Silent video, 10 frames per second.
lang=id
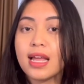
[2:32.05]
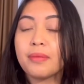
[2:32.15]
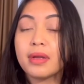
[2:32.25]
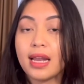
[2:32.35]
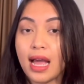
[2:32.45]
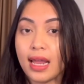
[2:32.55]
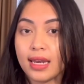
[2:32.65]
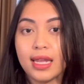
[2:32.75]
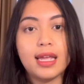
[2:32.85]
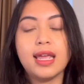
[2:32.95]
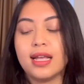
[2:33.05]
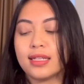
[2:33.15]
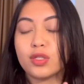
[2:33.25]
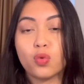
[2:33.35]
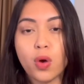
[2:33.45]
dan menarik ya
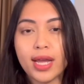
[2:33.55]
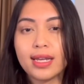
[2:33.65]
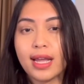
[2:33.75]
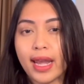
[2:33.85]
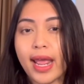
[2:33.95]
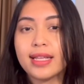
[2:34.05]
sesuai dengan